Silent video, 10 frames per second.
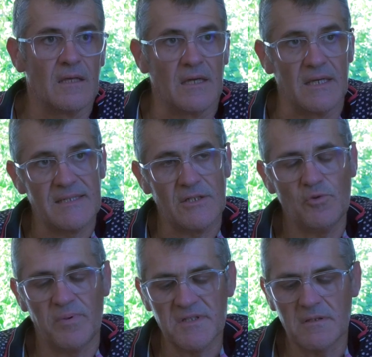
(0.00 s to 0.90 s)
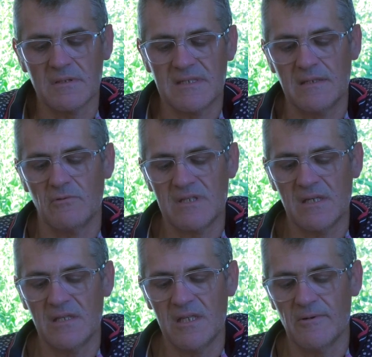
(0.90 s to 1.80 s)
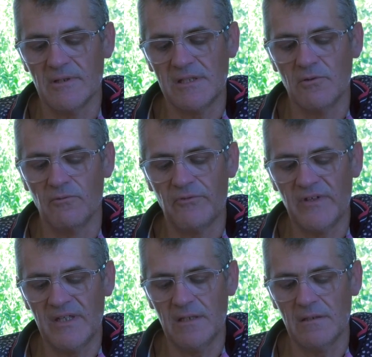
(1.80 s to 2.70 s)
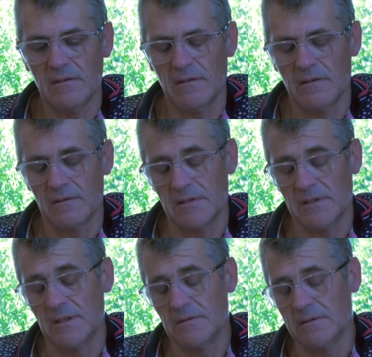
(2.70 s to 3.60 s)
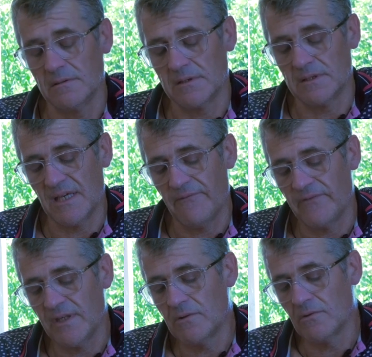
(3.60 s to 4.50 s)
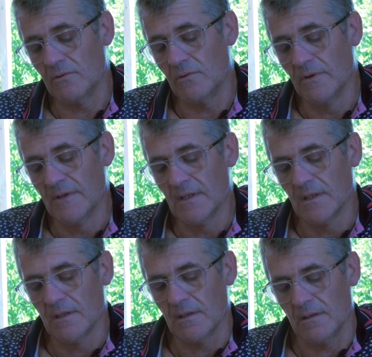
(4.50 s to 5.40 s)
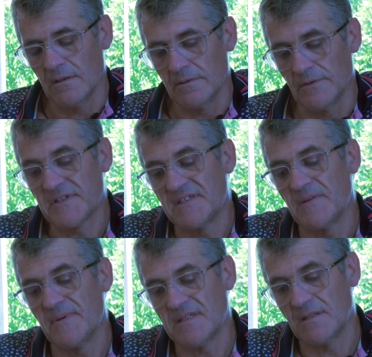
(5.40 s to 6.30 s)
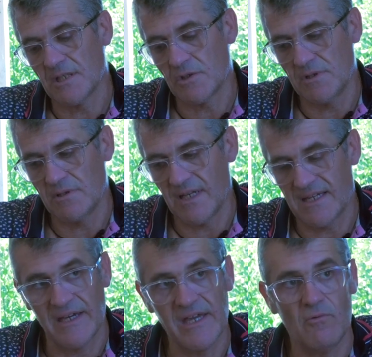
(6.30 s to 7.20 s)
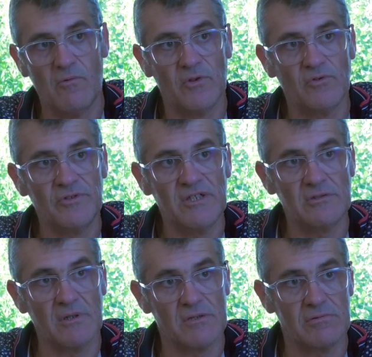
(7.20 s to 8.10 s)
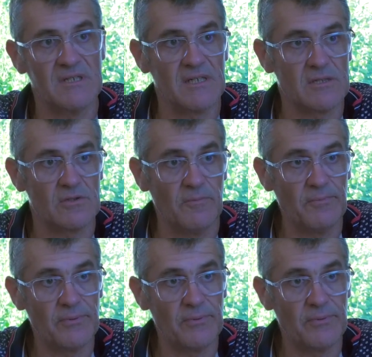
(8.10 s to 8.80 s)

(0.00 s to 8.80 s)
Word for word: Et, ça, tu penses que c'est aussi un élément qui, euh, a fait que euh, dans ce qui s'est passé dans la suite de ta carrière, à un moment donné, tu as su dire stop